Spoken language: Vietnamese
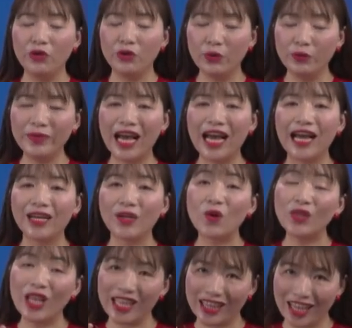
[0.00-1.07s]
chúng ta
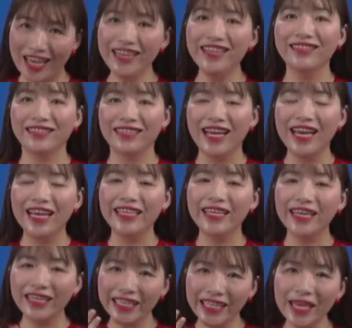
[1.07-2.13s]
có thể thấy được
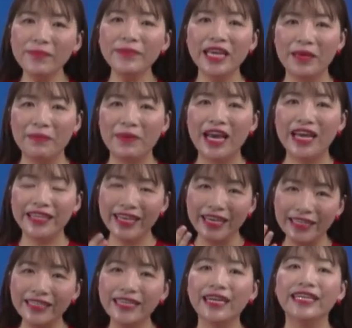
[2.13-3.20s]
những chiêm nghiệm,
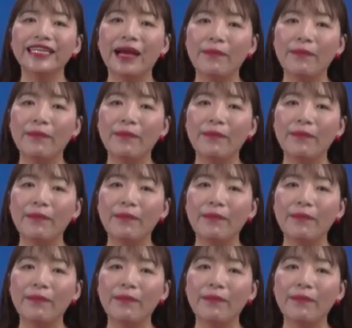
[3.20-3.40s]
những gợi